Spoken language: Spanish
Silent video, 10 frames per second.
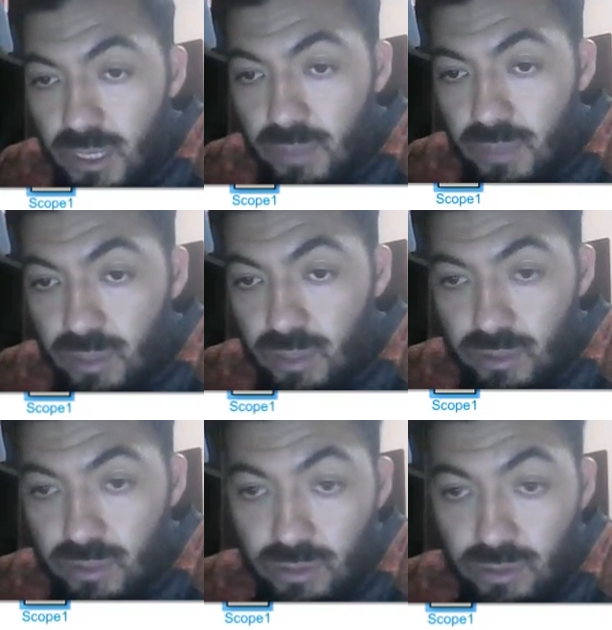me toca
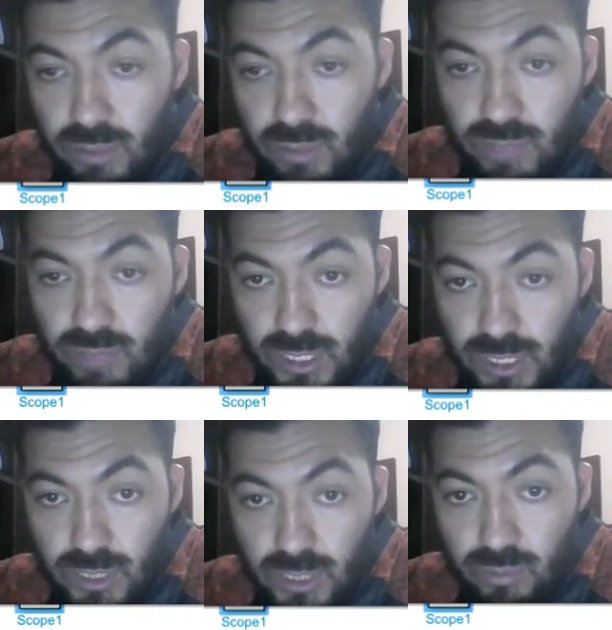dividirlo entre 4 pues que es
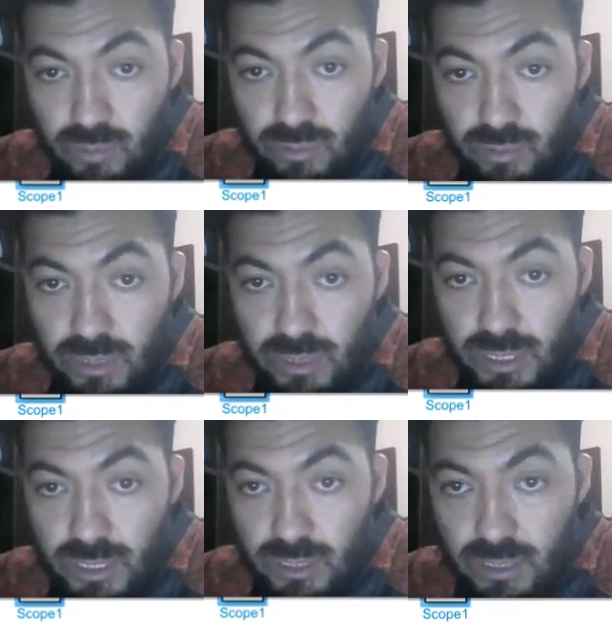
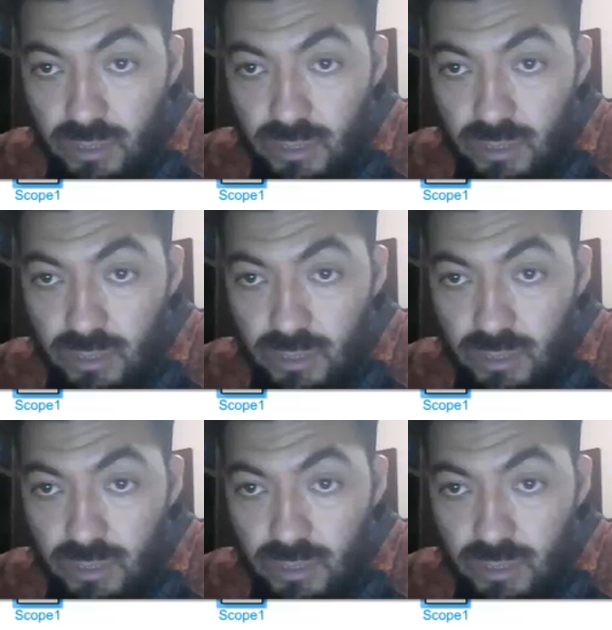0.25